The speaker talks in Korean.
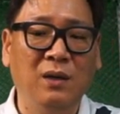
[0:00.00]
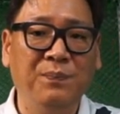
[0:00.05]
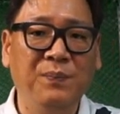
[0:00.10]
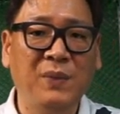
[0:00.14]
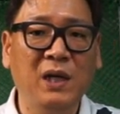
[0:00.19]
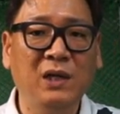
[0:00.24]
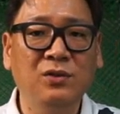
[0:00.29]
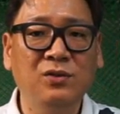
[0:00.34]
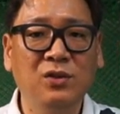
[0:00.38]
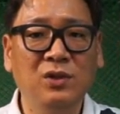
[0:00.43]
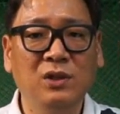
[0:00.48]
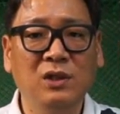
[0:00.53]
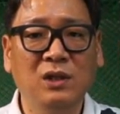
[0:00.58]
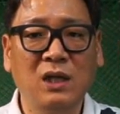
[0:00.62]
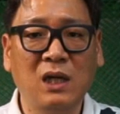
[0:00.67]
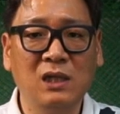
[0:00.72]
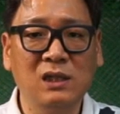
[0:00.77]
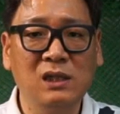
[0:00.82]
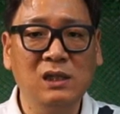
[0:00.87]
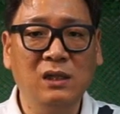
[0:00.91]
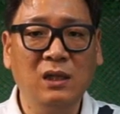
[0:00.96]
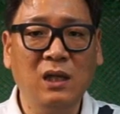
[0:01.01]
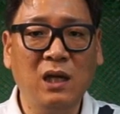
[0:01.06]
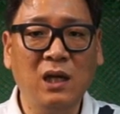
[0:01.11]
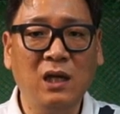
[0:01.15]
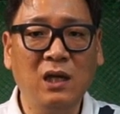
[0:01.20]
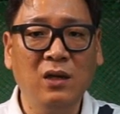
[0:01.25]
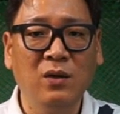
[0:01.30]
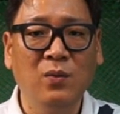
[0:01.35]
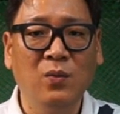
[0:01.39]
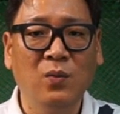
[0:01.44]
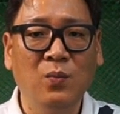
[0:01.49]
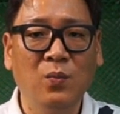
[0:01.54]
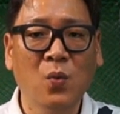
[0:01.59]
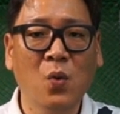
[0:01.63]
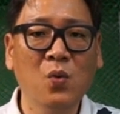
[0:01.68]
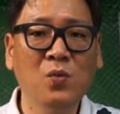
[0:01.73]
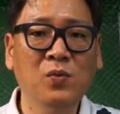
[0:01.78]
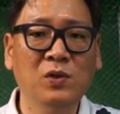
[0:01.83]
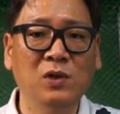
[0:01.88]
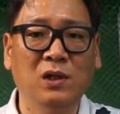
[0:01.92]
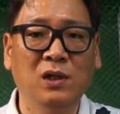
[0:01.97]
백스윙을 하실 때
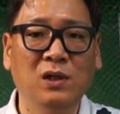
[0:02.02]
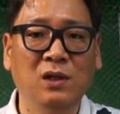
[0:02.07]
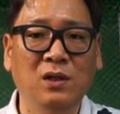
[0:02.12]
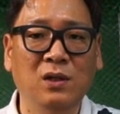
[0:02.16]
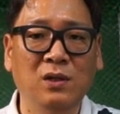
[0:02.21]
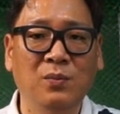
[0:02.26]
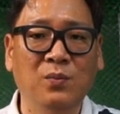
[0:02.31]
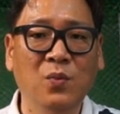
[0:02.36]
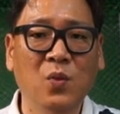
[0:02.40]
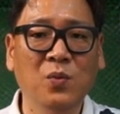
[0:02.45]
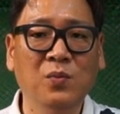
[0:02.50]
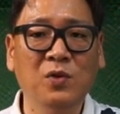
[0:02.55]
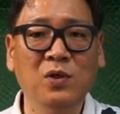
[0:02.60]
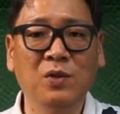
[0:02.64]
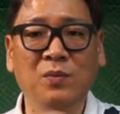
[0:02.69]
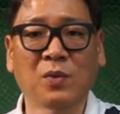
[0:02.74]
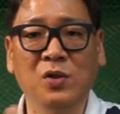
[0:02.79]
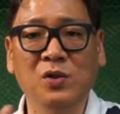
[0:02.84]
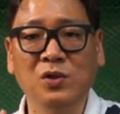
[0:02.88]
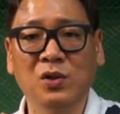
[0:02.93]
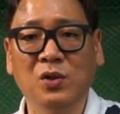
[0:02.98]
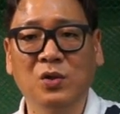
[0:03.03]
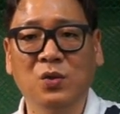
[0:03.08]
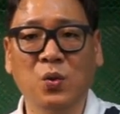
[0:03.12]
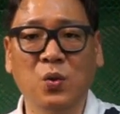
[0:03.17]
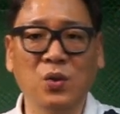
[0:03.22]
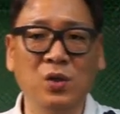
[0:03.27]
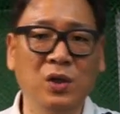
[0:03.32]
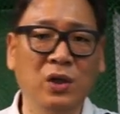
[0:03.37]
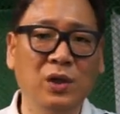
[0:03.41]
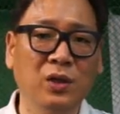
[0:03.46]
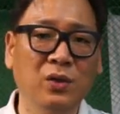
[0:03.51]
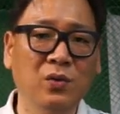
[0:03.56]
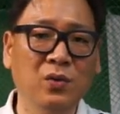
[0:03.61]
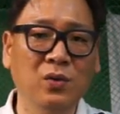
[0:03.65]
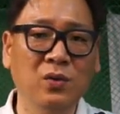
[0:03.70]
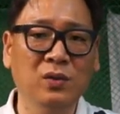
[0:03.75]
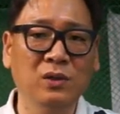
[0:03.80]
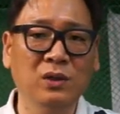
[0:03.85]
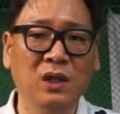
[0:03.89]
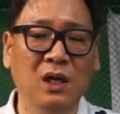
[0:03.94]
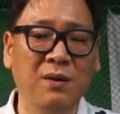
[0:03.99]
몸을 먼저
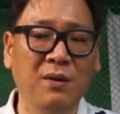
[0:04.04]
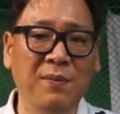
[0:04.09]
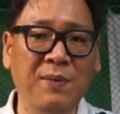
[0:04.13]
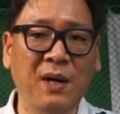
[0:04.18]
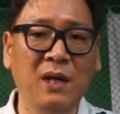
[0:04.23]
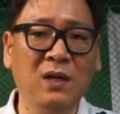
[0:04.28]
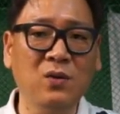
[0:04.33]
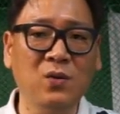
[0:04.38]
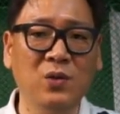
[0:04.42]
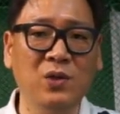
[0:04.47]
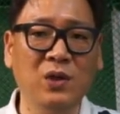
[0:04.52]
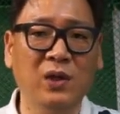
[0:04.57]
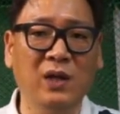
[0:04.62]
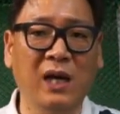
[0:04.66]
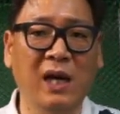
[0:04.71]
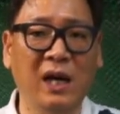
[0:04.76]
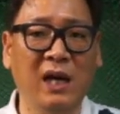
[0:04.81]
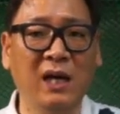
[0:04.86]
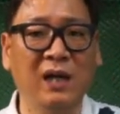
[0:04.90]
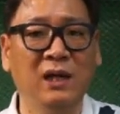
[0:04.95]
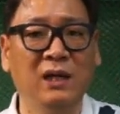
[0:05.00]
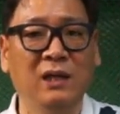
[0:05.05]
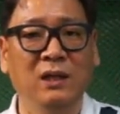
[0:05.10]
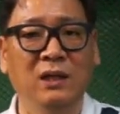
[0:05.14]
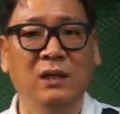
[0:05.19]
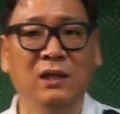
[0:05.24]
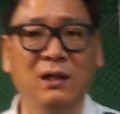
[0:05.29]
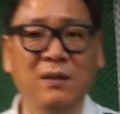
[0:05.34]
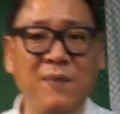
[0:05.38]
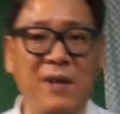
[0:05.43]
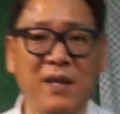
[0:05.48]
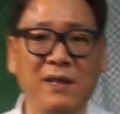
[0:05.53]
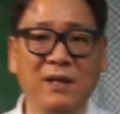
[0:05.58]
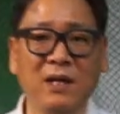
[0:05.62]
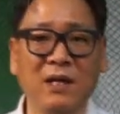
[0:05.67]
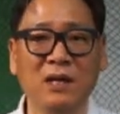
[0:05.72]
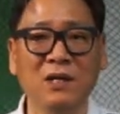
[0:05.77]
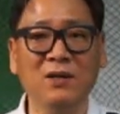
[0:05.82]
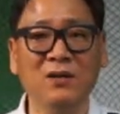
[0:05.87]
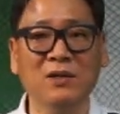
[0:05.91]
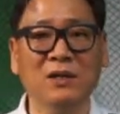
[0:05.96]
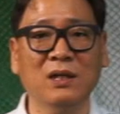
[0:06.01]
돌리고 그 다음에 팔을 올려라. 이거 맨날
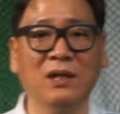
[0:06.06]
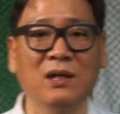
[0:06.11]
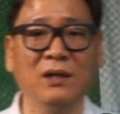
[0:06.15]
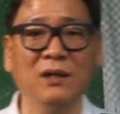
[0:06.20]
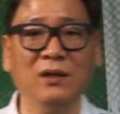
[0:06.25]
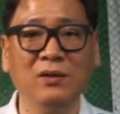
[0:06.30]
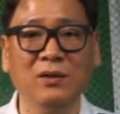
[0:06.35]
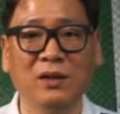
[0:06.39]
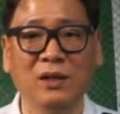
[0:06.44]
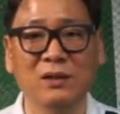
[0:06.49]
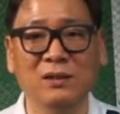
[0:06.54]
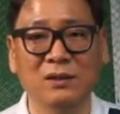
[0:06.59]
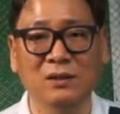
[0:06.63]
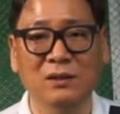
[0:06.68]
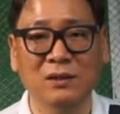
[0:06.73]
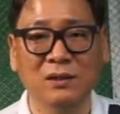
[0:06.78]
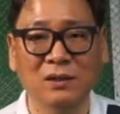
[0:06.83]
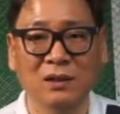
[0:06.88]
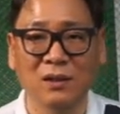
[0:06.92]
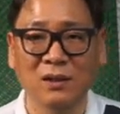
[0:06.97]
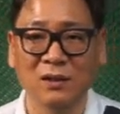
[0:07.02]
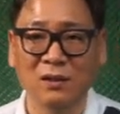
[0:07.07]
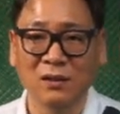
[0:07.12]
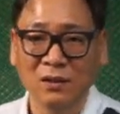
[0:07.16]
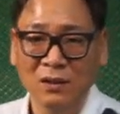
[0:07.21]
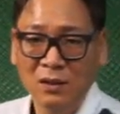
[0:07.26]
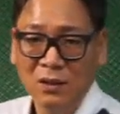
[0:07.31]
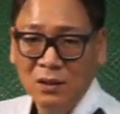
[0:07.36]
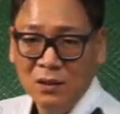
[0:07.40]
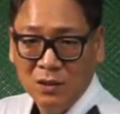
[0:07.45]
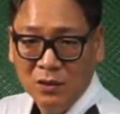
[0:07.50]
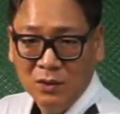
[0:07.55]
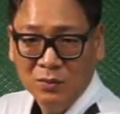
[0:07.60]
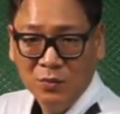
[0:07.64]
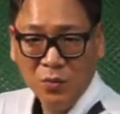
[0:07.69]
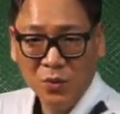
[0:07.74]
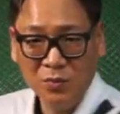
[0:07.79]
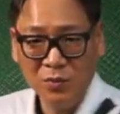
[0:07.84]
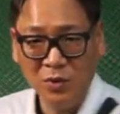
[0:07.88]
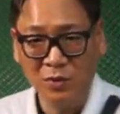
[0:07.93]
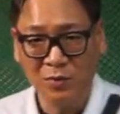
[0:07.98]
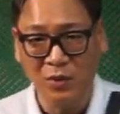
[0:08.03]
하는 거잖아, 이거 레슨.
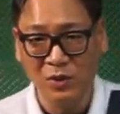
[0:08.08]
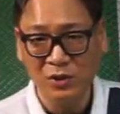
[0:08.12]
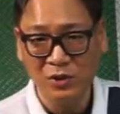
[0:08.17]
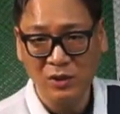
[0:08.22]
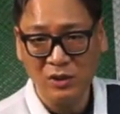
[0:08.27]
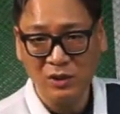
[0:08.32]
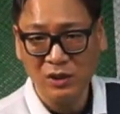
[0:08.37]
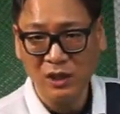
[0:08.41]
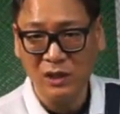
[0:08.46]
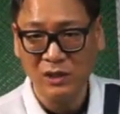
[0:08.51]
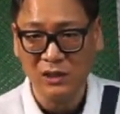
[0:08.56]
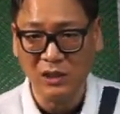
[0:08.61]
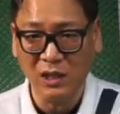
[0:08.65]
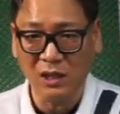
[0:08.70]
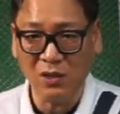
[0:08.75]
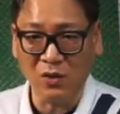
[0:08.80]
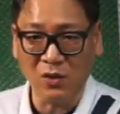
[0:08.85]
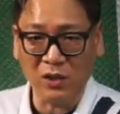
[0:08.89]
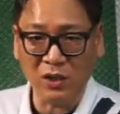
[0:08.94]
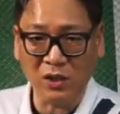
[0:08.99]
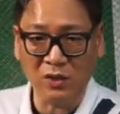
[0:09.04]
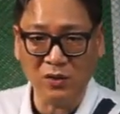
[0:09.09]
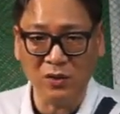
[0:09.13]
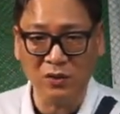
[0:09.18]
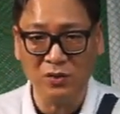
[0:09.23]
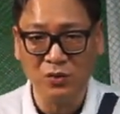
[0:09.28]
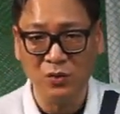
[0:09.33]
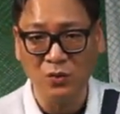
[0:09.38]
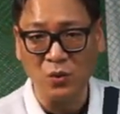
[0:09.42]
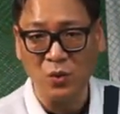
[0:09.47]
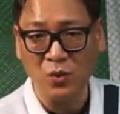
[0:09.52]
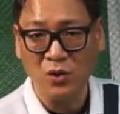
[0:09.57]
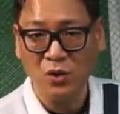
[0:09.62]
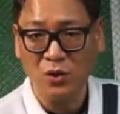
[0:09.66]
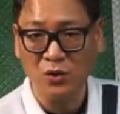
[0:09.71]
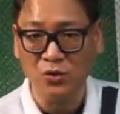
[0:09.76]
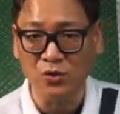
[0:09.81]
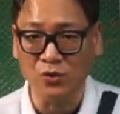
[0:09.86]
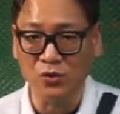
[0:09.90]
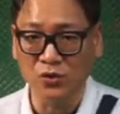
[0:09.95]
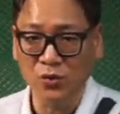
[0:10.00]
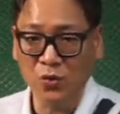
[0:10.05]
몸을 먼저 살짝 어깨턴으로
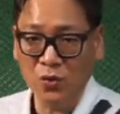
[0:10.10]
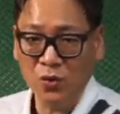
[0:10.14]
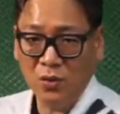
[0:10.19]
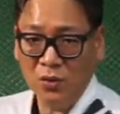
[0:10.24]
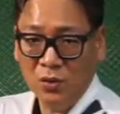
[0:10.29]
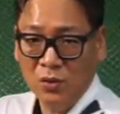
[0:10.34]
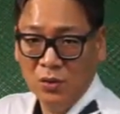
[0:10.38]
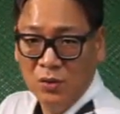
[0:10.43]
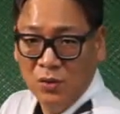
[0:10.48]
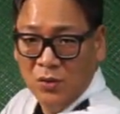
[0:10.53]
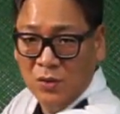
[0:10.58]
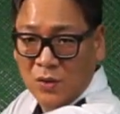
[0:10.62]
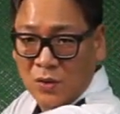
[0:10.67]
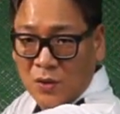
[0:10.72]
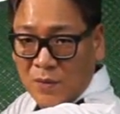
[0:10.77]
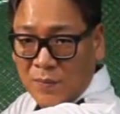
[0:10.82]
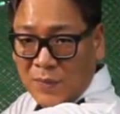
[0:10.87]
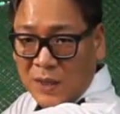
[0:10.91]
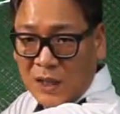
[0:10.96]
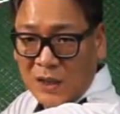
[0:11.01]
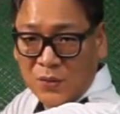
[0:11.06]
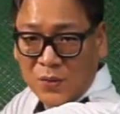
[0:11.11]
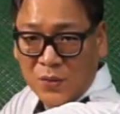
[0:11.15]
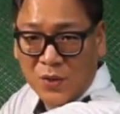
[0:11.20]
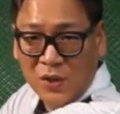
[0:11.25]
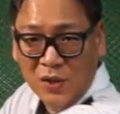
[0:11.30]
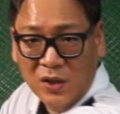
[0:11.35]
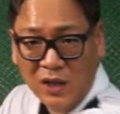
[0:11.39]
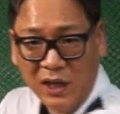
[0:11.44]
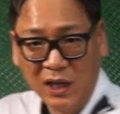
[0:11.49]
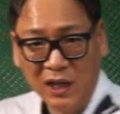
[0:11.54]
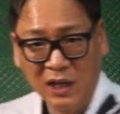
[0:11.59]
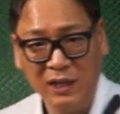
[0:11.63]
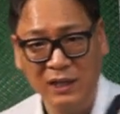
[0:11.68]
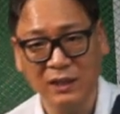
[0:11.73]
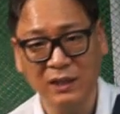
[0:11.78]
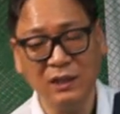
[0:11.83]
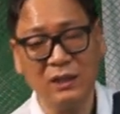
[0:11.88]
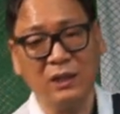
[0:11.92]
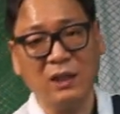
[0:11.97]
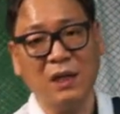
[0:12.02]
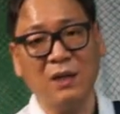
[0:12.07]
돌려주고 팔을 올려라.
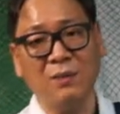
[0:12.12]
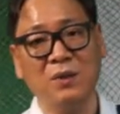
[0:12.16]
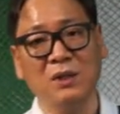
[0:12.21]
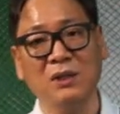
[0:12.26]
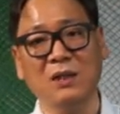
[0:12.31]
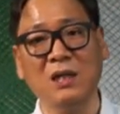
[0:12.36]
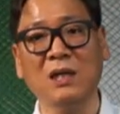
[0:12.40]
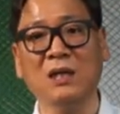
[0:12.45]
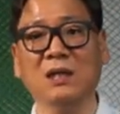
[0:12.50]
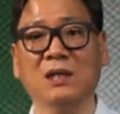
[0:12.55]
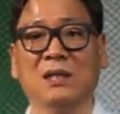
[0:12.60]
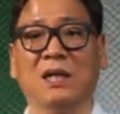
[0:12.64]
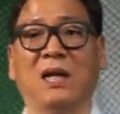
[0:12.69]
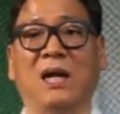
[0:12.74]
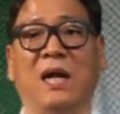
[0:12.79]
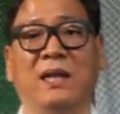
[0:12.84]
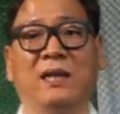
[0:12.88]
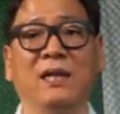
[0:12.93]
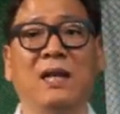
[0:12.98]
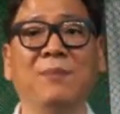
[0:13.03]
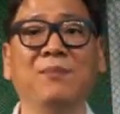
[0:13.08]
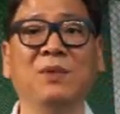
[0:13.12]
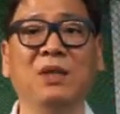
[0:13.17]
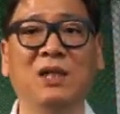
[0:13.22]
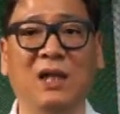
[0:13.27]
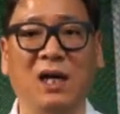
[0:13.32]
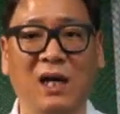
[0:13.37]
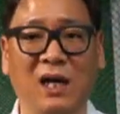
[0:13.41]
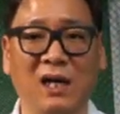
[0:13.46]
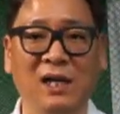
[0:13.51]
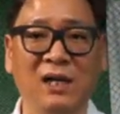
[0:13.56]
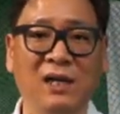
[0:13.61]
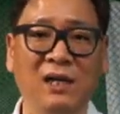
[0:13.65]
이렇게 하면 생크가 잘 안 납니다.